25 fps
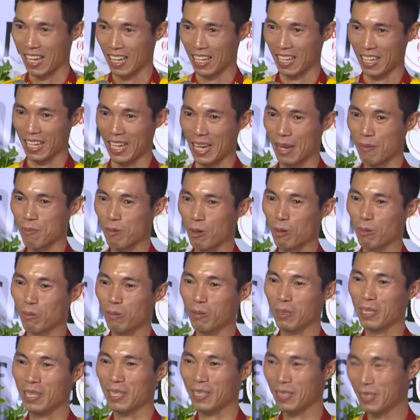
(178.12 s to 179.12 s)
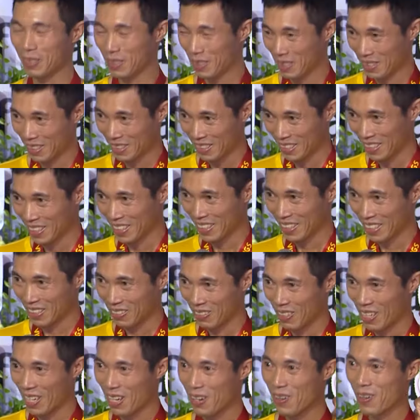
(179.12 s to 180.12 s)
xướng ở trong phong trào chạy bộ coi
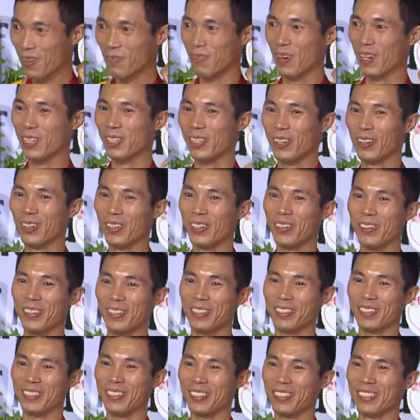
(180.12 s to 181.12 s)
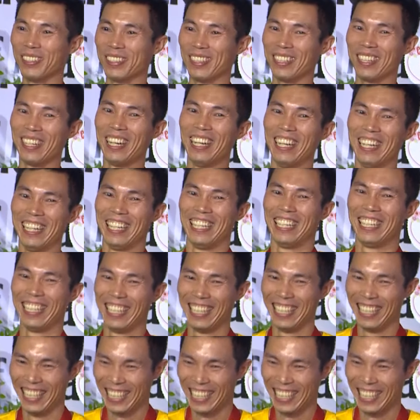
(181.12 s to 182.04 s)
như là một cái tiền đề để cho mọi